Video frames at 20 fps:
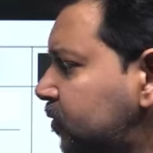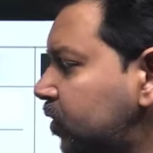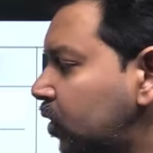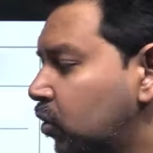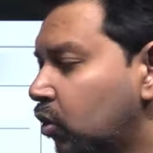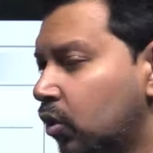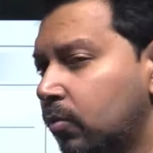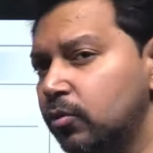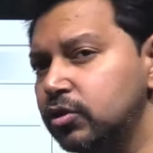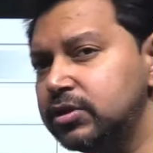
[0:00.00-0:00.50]

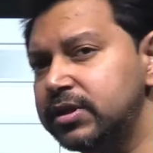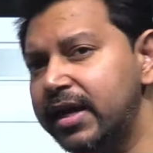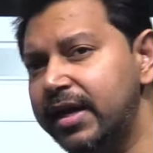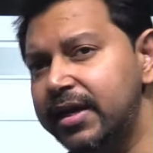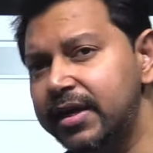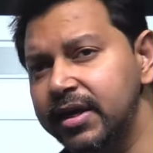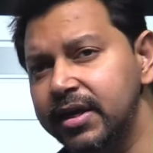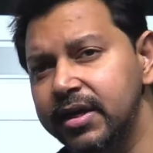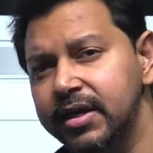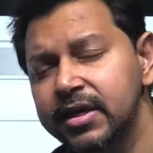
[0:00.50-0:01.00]

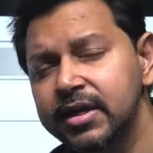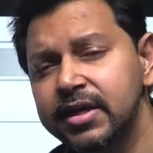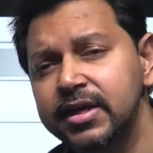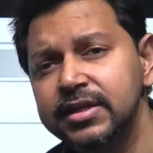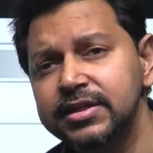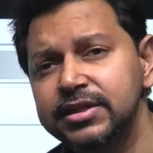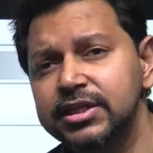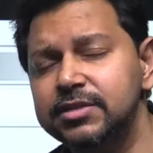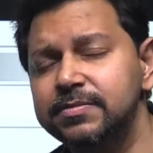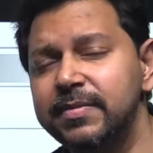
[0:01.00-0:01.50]
होमोजेनिटी
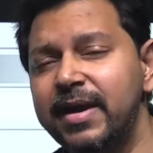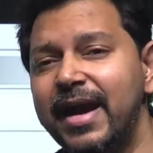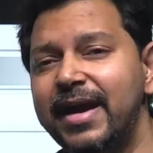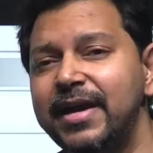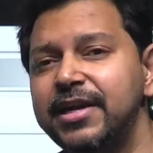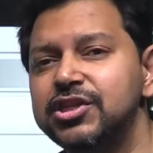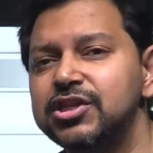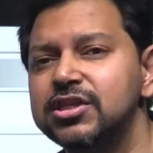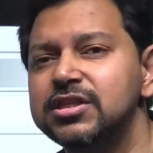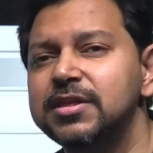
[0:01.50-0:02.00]
जिसमें
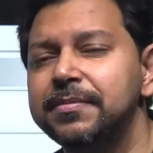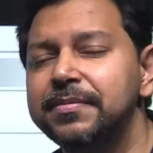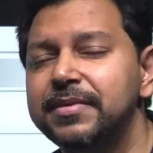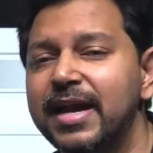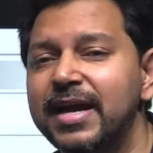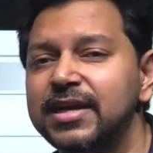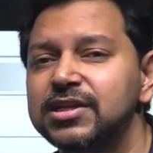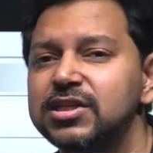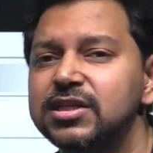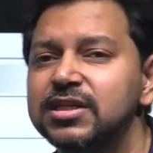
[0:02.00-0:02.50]
एडिशन
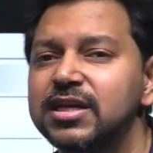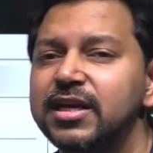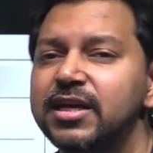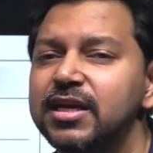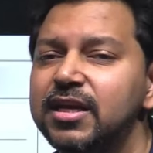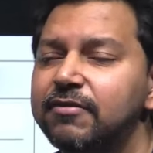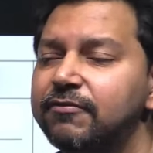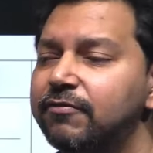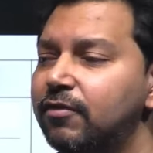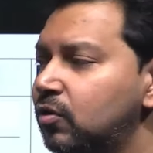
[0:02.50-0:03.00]
सब्ट्रैक्शन का
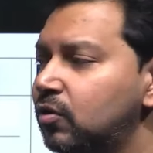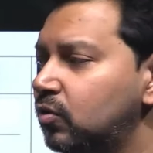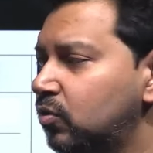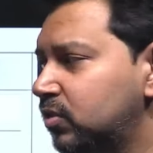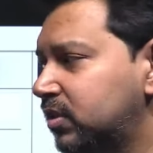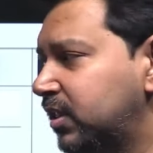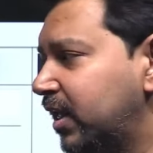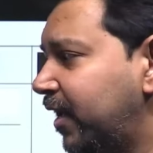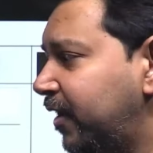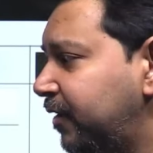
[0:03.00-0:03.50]
नियम फॉलो
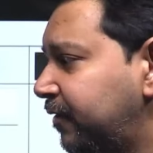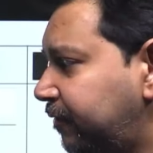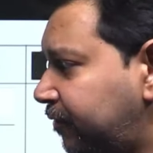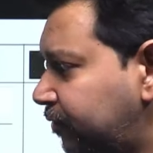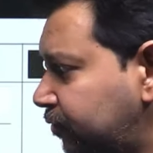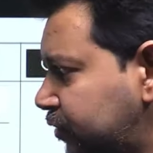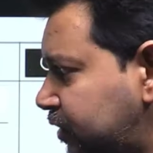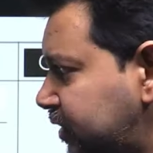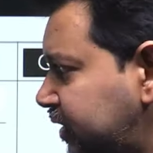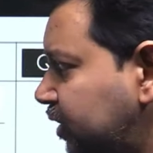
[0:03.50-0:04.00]
होता है वो
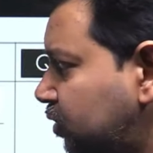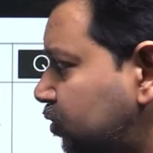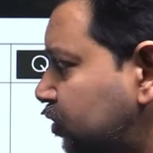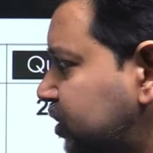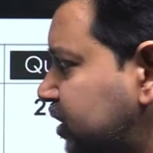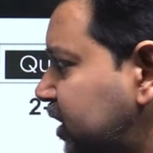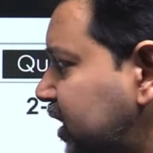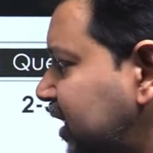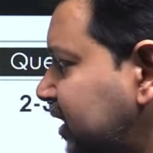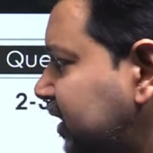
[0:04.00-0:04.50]
उससे
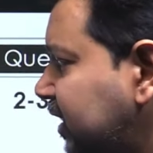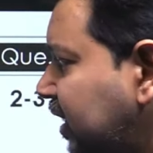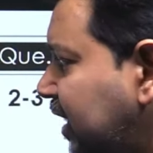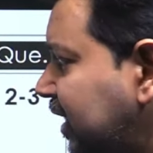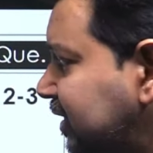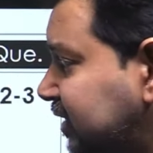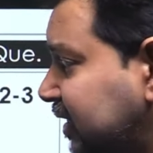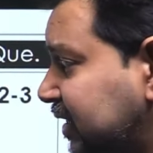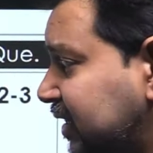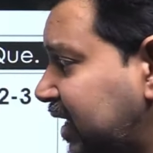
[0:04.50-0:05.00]
क्वेश्चन आता आ
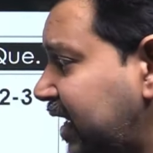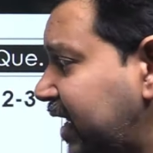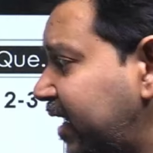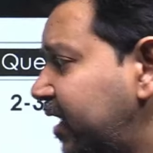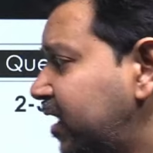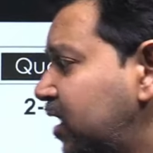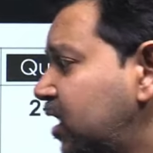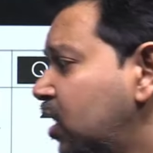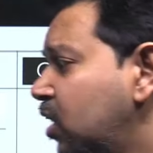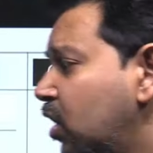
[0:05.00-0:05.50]
सकता है
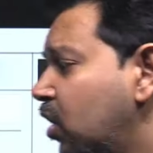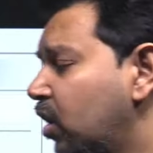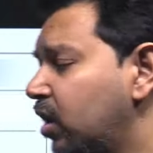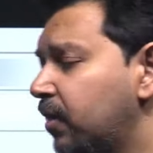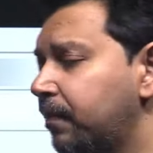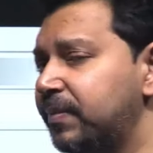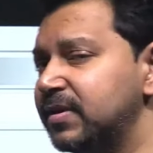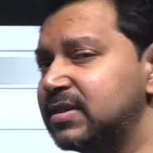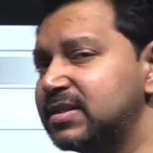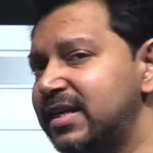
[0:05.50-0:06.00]
और
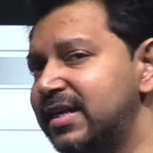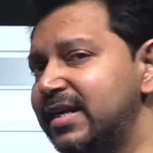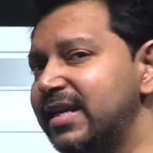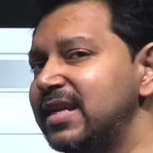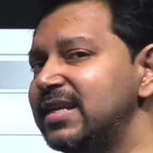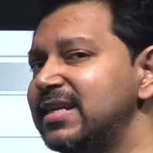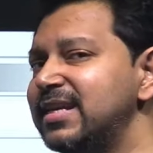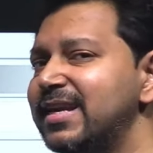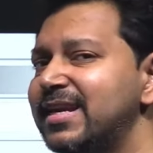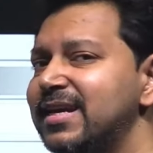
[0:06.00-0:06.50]

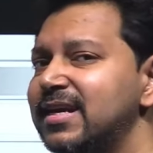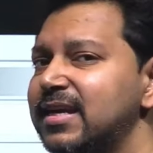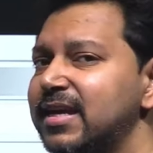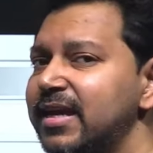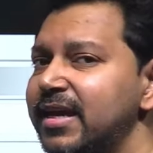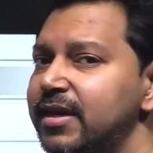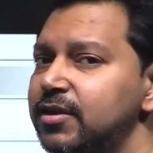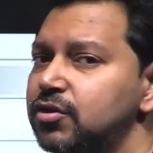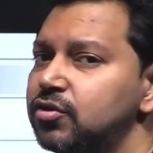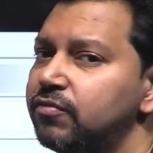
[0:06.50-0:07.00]
परसेंटेज एरर
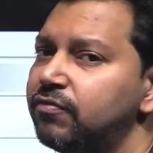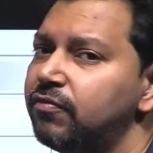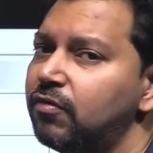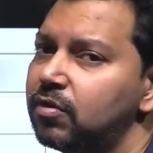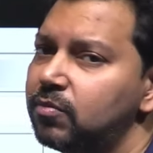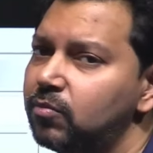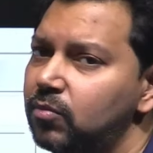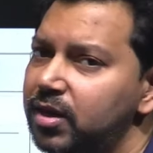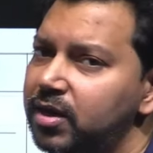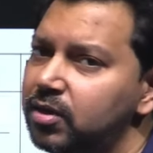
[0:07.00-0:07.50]
के जो
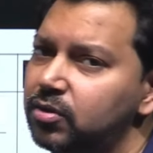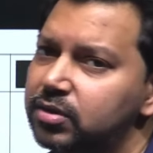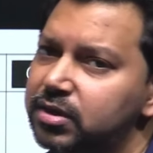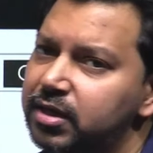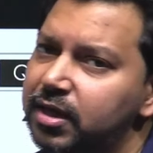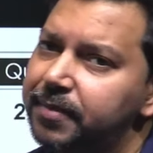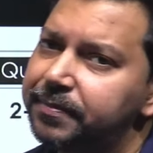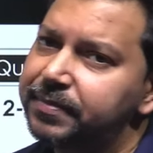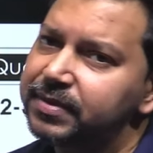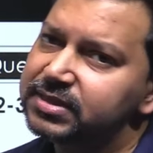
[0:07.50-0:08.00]
फॉर्मूले होते
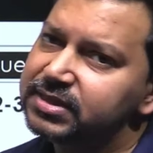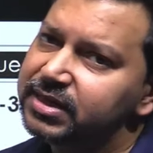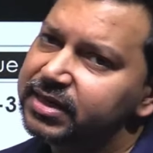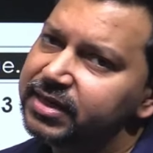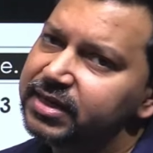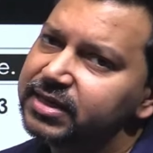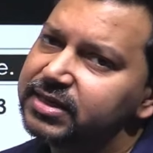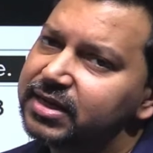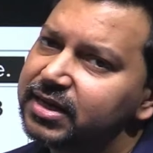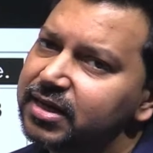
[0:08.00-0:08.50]
हैं
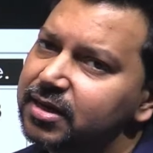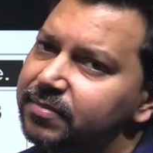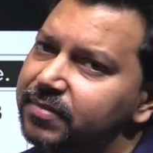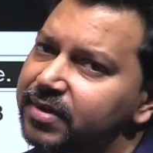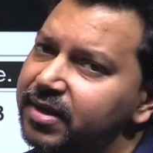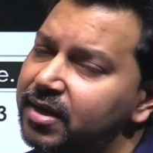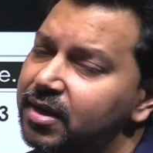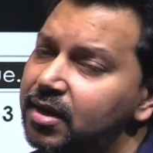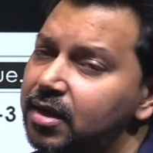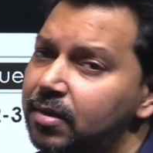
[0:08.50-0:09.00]
परसेंटेज एरर
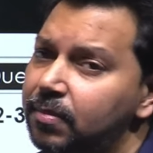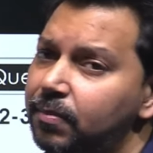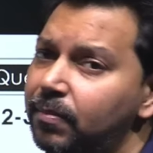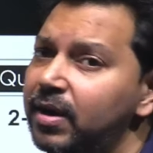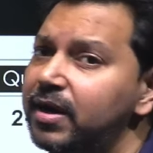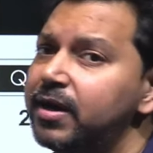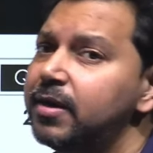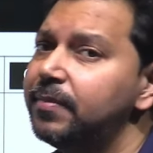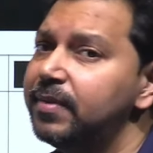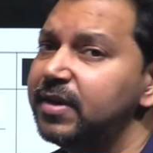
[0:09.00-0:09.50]
में
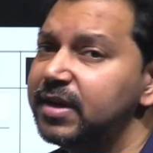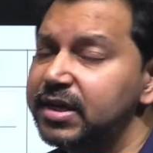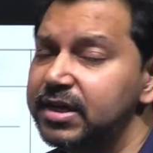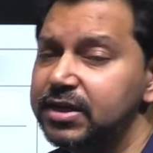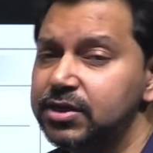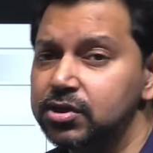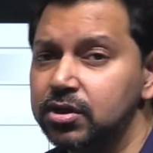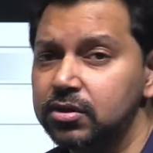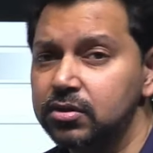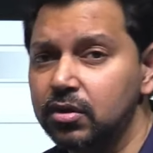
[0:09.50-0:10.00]

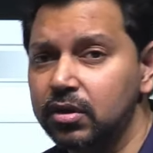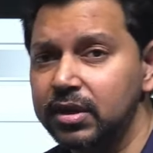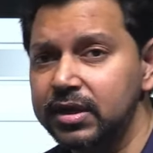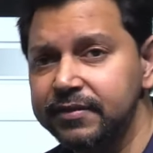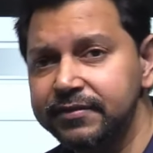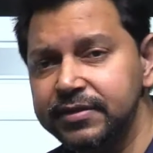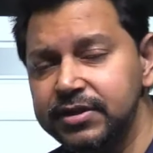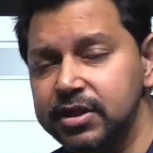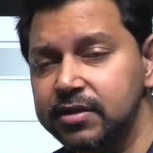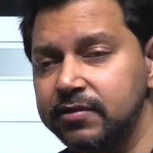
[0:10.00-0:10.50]
मल्टीप्लिकेशन और
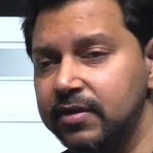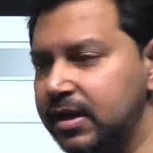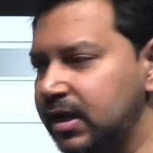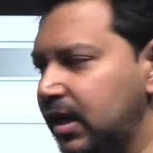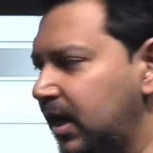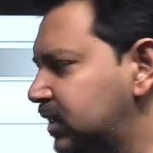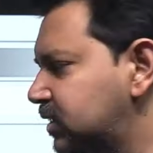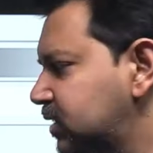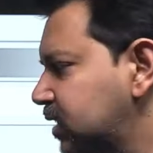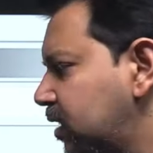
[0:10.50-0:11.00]
डिवीजन वाले
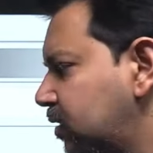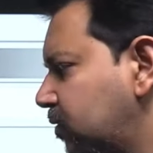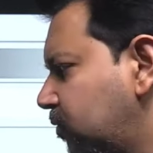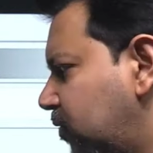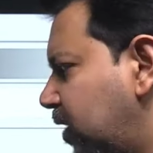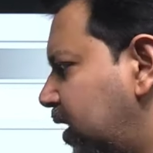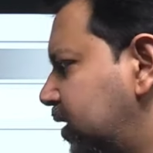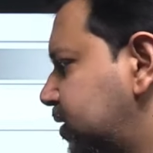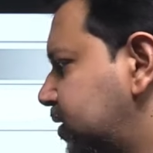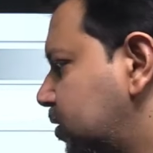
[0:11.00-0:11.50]
खासकर
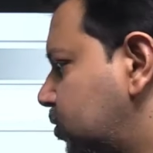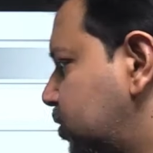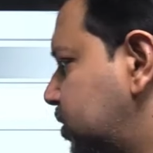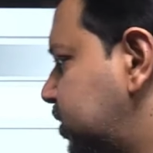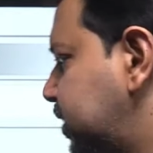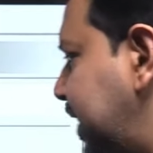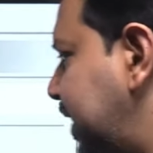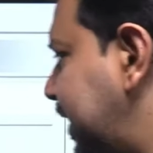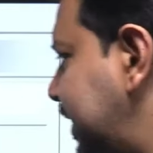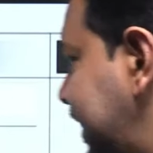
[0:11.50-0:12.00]
वहाँ से
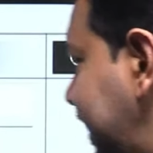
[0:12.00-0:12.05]
क्वेश्चन आते